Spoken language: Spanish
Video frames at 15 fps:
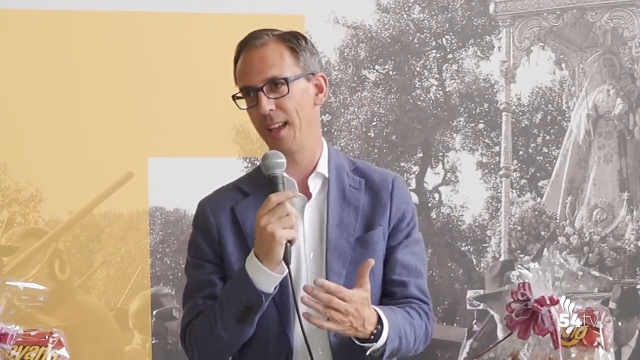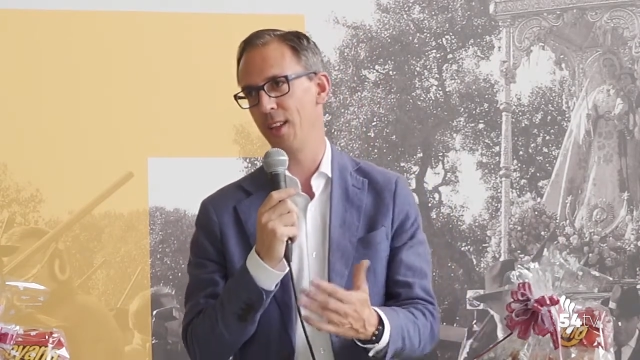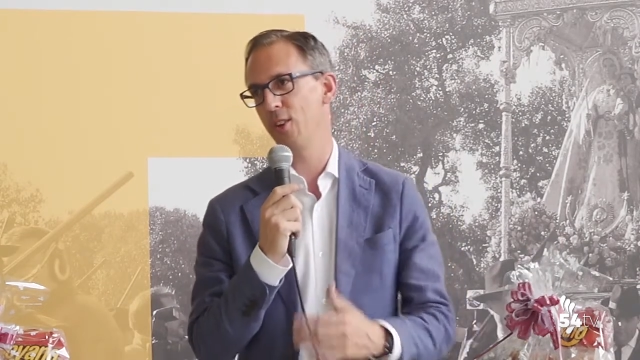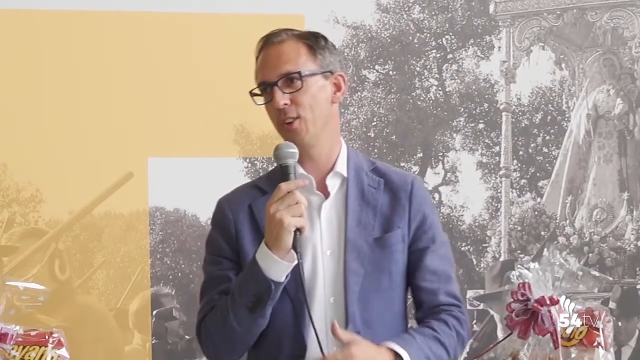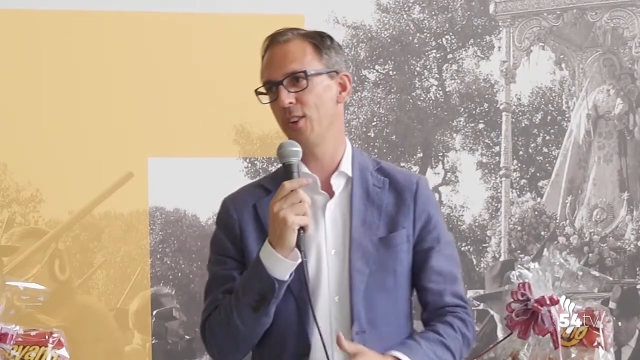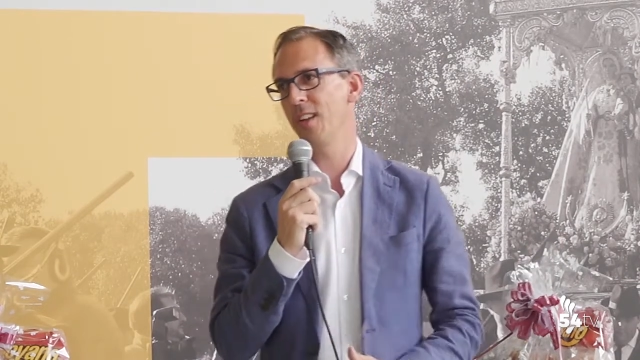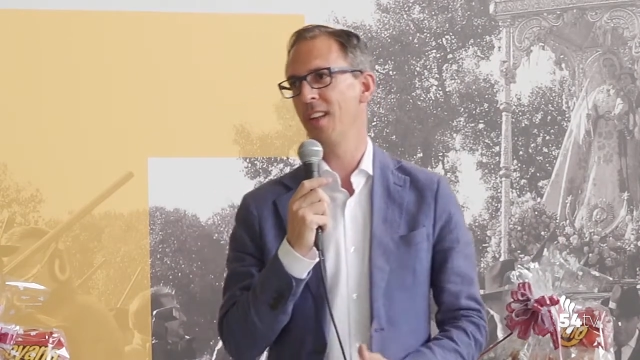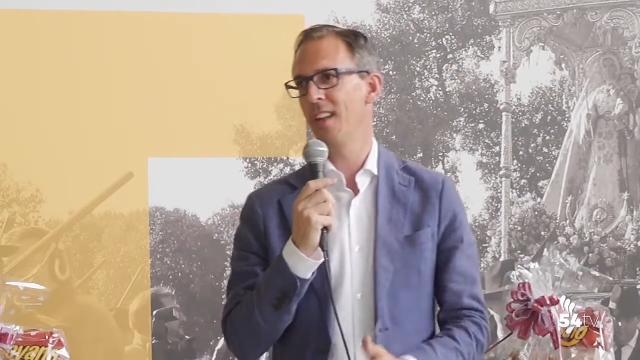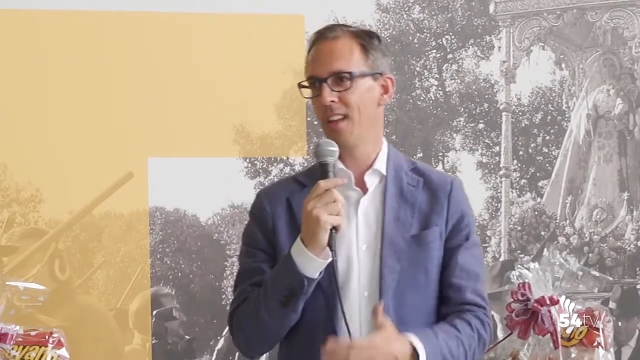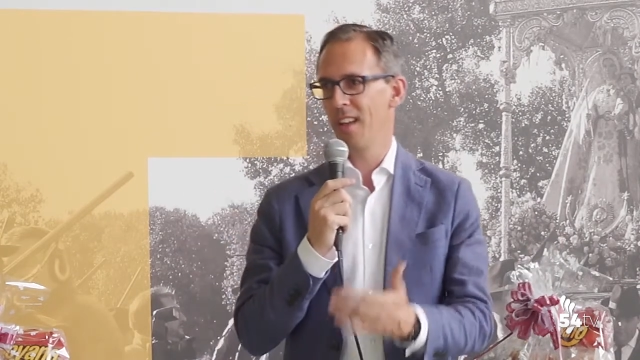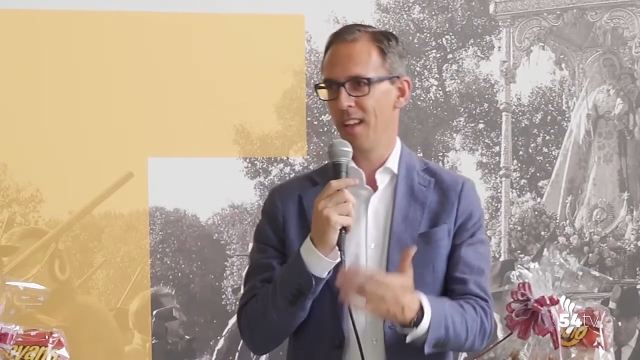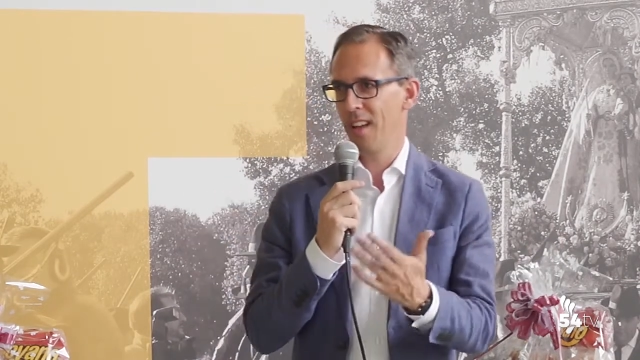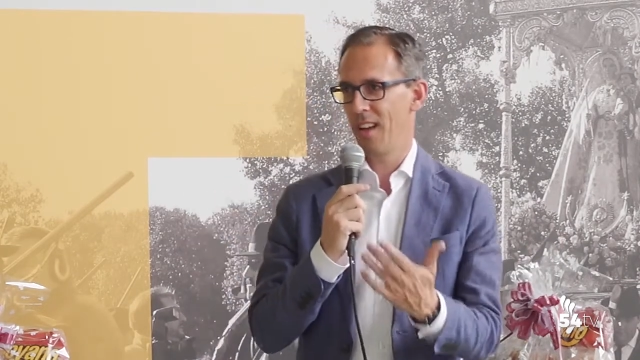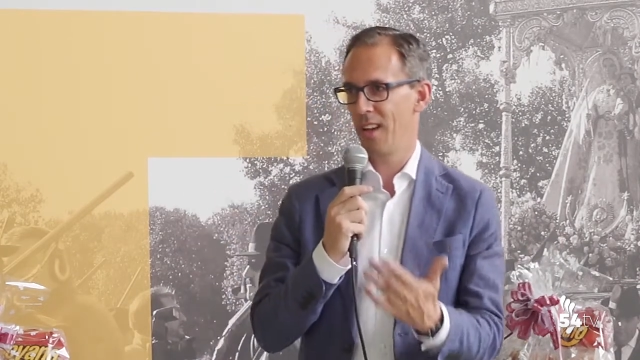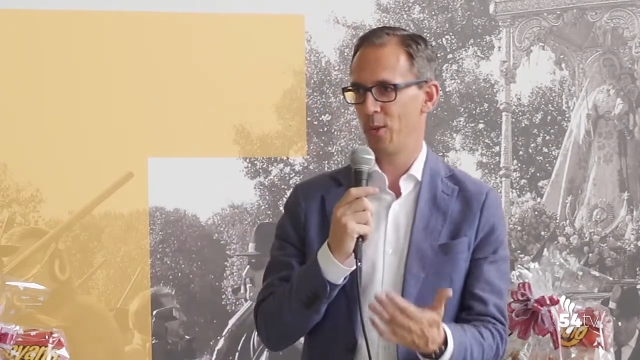CO2
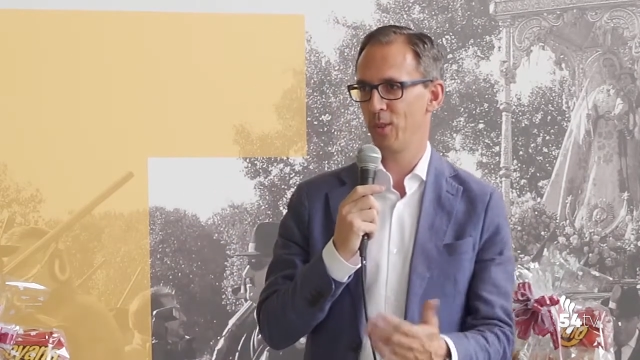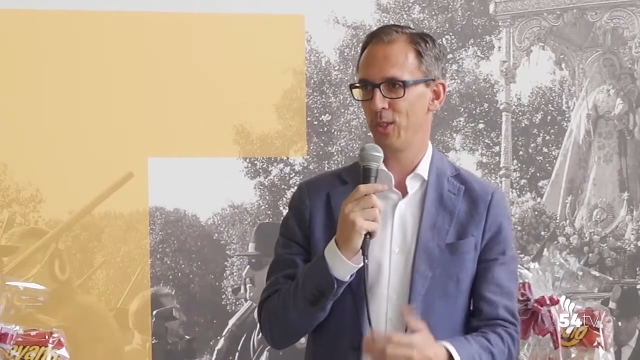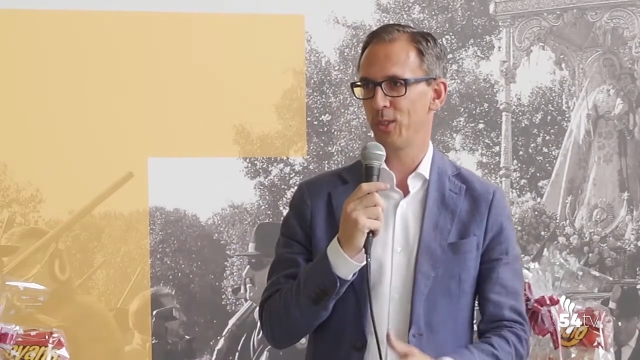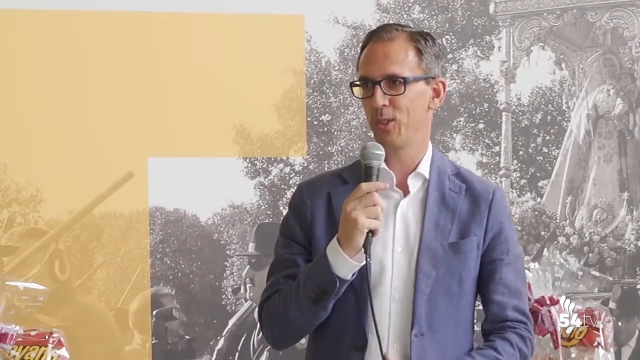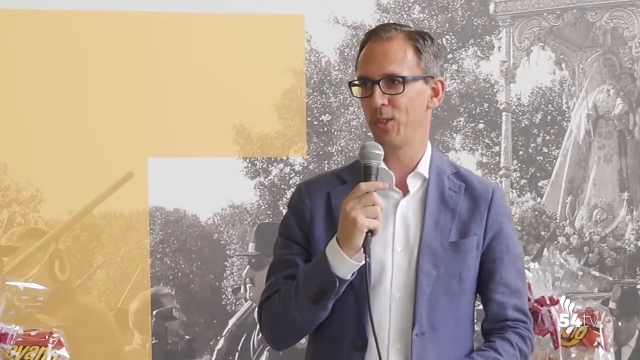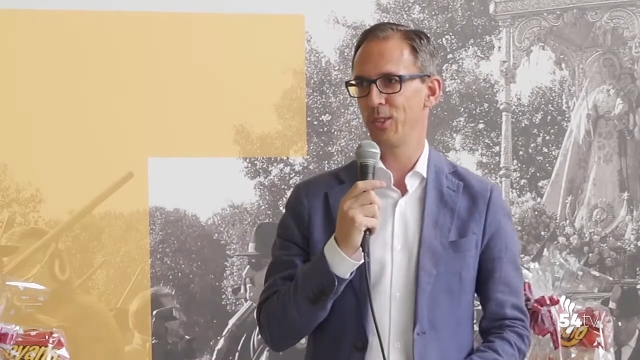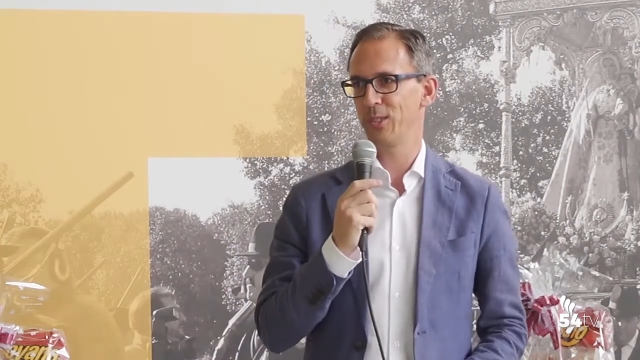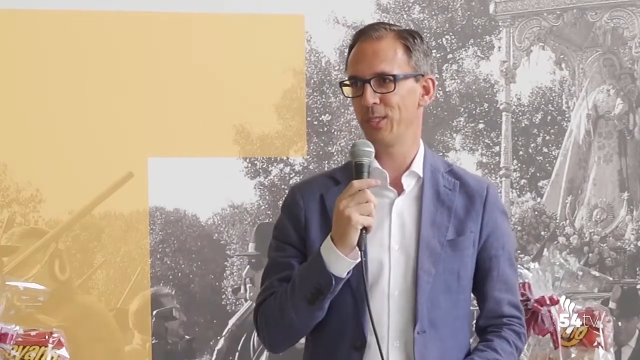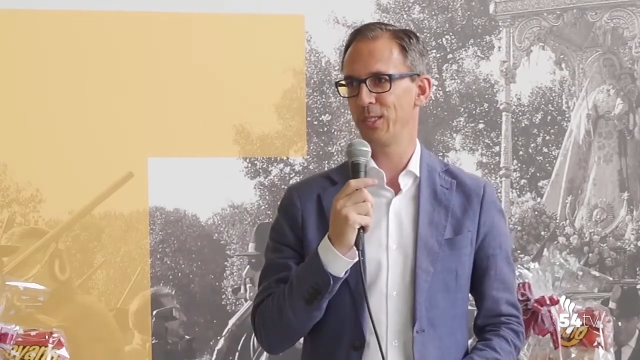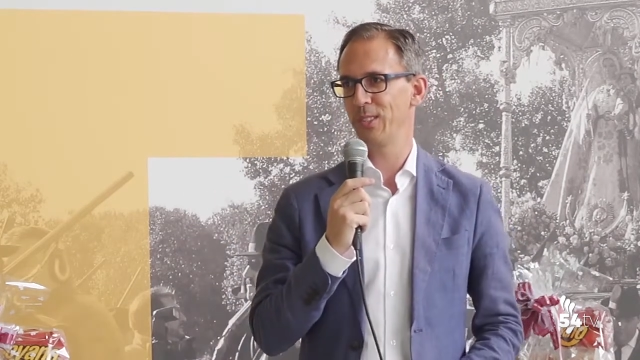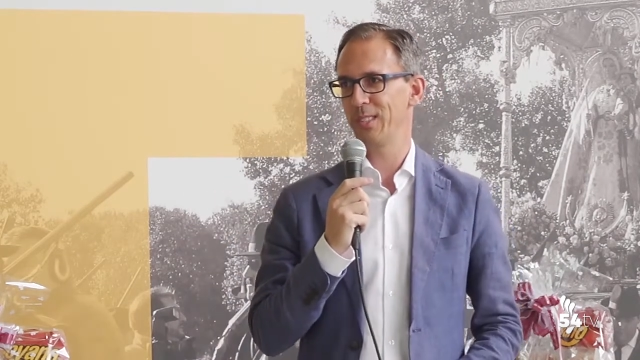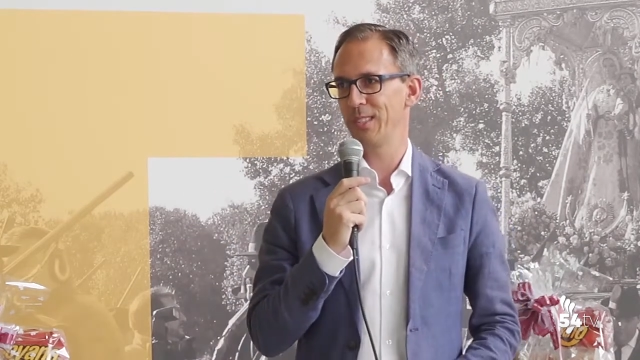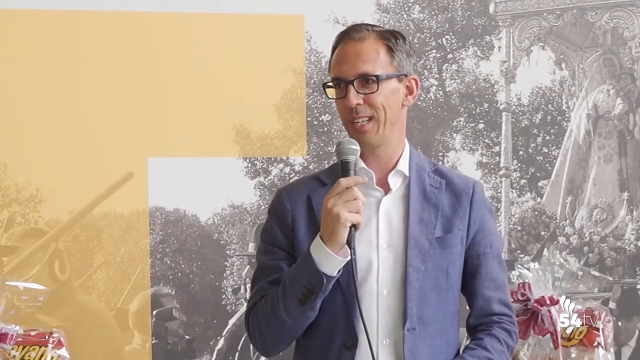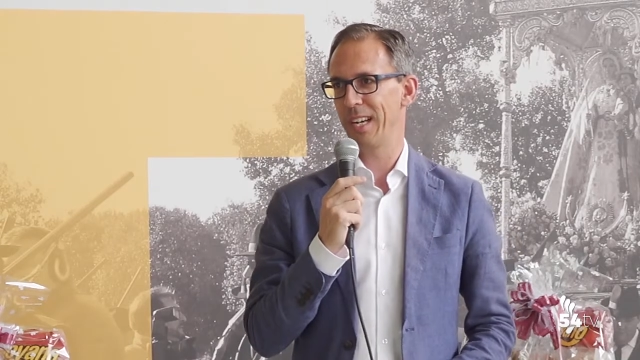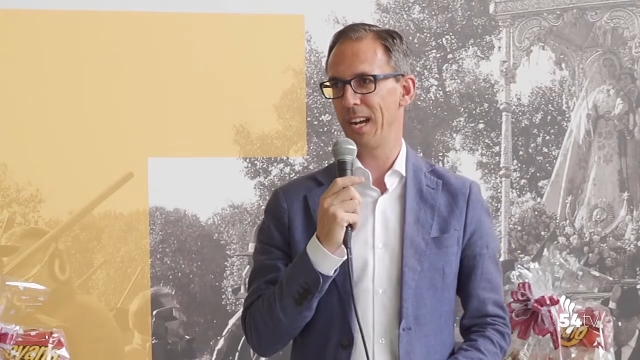y la contaminación
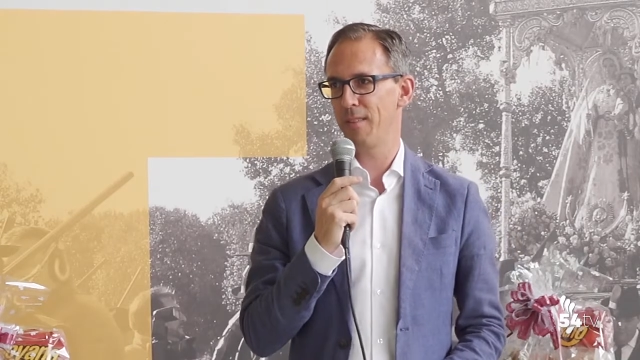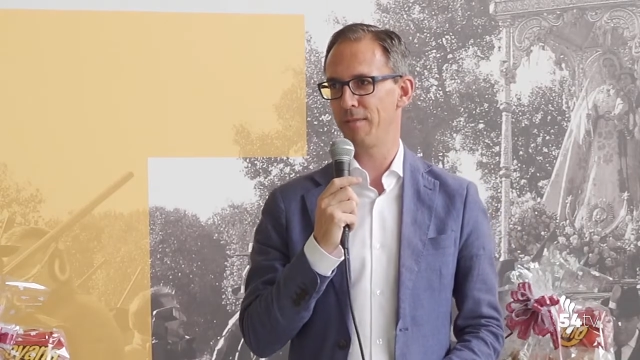lumínica,